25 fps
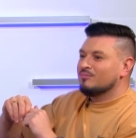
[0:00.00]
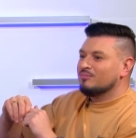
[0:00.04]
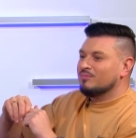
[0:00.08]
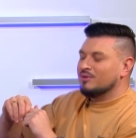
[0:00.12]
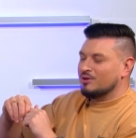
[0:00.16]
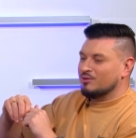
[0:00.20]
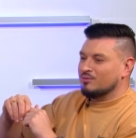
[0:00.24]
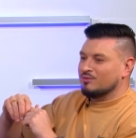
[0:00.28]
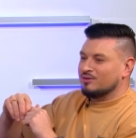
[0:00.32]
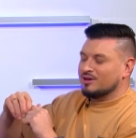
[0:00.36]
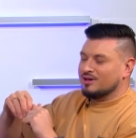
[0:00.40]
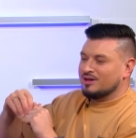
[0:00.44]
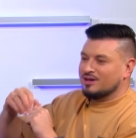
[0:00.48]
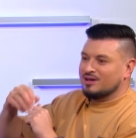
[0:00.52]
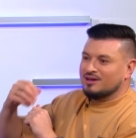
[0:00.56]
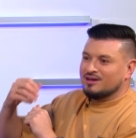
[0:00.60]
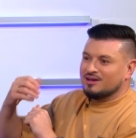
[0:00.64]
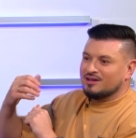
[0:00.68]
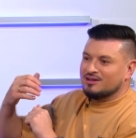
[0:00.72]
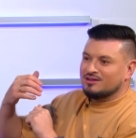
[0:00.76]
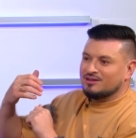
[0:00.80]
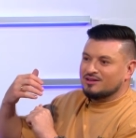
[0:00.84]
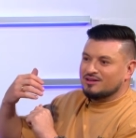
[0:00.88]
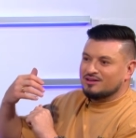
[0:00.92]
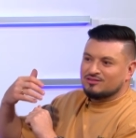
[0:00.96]
pero
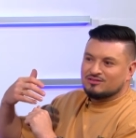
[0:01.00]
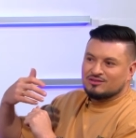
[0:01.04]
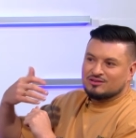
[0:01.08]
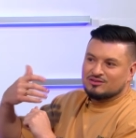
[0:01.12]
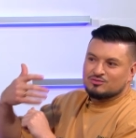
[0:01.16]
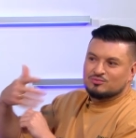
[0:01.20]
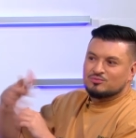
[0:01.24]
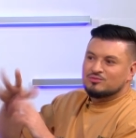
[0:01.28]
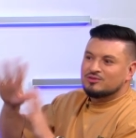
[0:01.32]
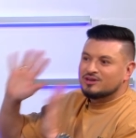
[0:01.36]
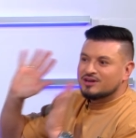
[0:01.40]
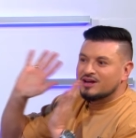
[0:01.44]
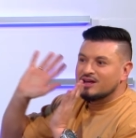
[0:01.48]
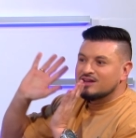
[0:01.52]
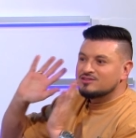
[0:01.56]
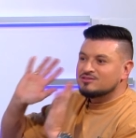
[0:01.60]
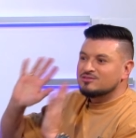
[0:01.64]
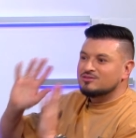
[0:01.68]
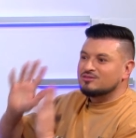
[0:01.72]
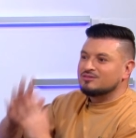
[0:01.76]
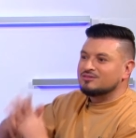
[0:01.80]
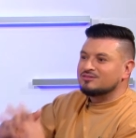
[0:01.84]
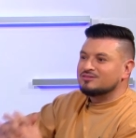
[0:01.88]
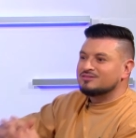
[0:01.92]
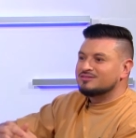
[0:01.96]
que es, es un
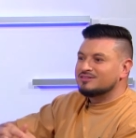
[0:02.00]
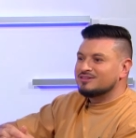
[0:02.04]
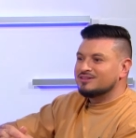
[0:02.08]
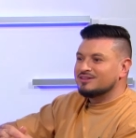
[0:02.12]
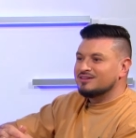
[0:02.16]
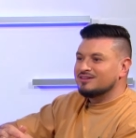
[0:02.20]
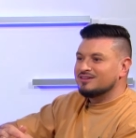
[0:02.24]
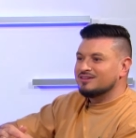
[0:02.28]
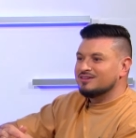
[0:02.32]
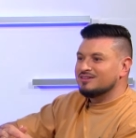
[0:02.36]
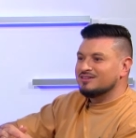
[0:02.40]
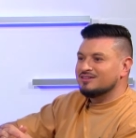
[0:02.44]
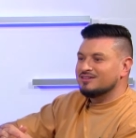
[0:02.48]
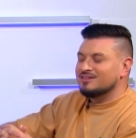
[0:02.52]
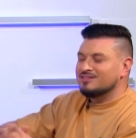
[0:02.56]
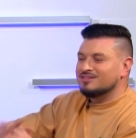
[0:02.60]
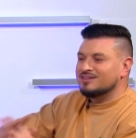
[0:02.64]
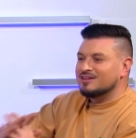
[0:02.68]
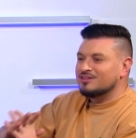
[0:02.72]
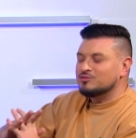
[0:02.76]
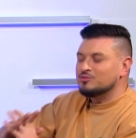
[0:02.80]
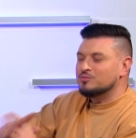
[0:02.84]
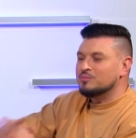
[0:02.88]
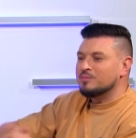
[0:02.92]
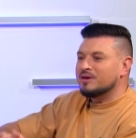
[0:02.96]
riesgo y, y,
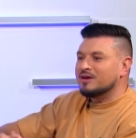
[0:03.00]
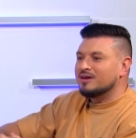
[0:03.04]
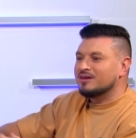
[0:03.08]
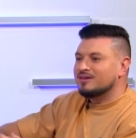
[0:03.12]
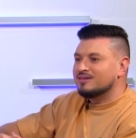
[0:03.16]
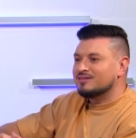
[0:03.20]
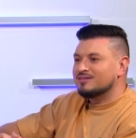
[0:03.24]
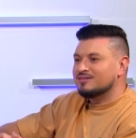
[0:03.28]
se asume.